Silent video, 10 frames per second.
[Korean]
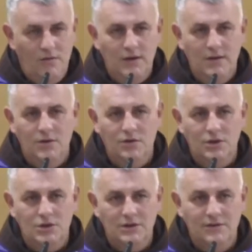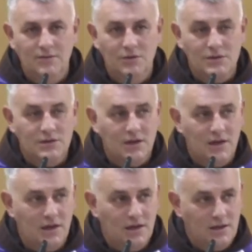우리가
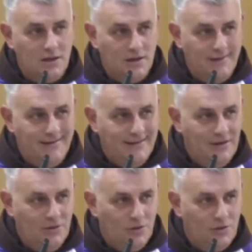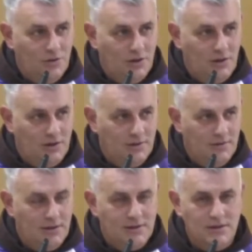서로가 서로를 만날 수 없는 격리의
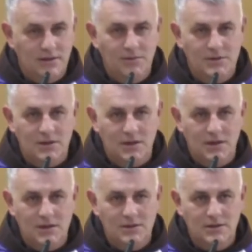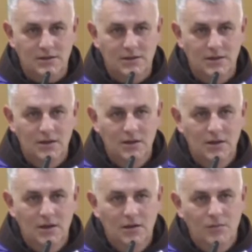시기이기도 합니다.
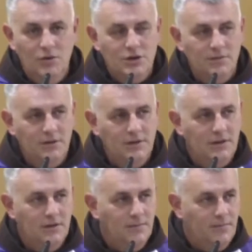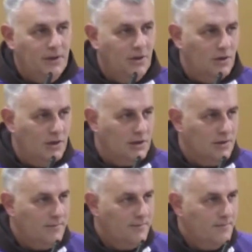그리고 서로가 서로를
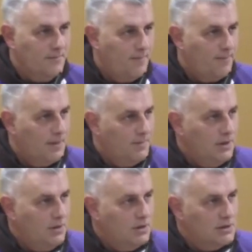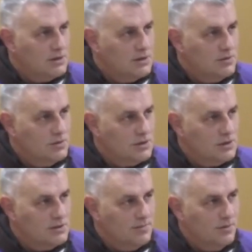두려워합니다. 혹시 확진되지
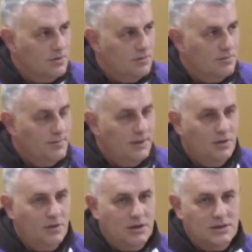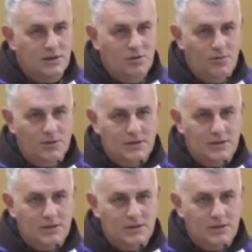않을까, 전염되지 않을까,